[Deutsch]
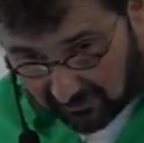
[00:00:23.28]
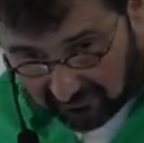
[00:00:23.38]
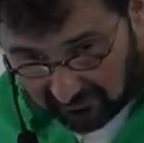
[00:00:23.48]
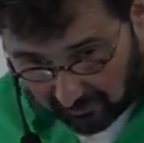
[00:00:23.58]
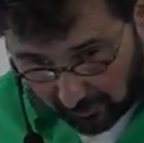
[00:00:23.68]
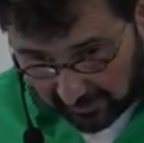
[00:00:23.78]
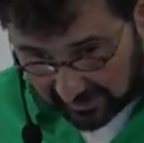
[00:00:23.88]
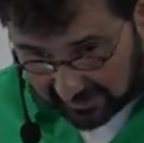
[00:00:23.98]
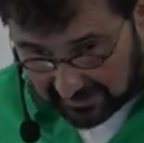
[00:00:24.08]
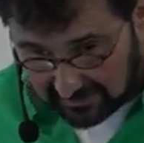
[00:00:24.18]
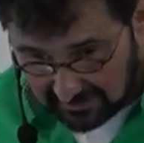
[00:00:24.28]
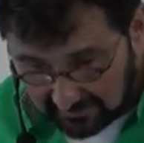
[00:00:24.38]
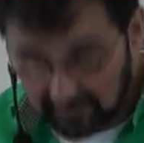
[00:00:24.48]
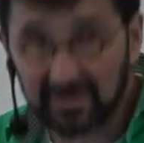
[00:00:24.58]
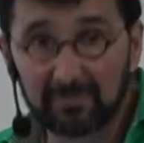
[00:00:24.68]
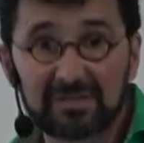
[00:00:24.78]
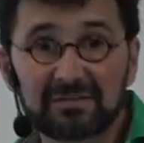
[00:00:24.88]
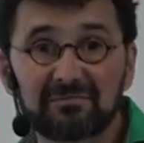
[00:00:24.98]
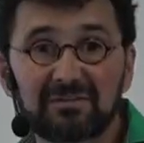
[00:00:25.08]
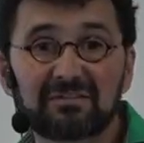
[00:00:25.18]
vorlesen, damit
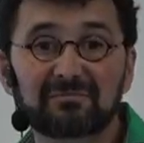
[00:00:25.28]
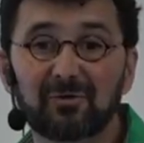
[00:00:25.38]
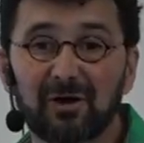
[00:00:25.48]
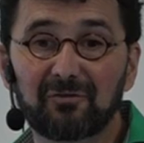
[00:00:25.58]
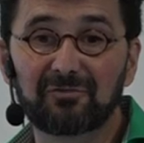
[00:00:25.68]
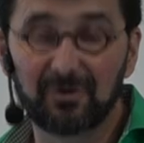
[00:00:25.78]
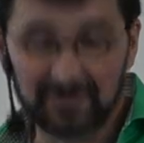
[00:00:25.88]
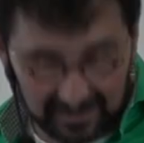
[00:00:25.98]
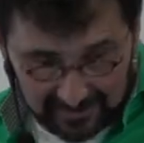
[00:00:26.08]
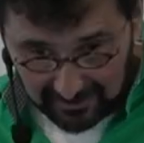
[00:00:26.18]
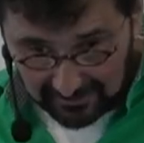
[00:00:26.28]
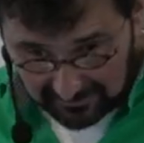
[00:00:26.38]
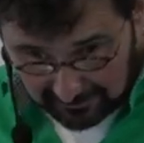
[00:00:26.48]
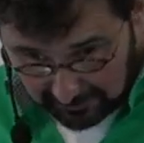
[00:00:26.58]
ihr wisst, worauf ihr euch einlasst.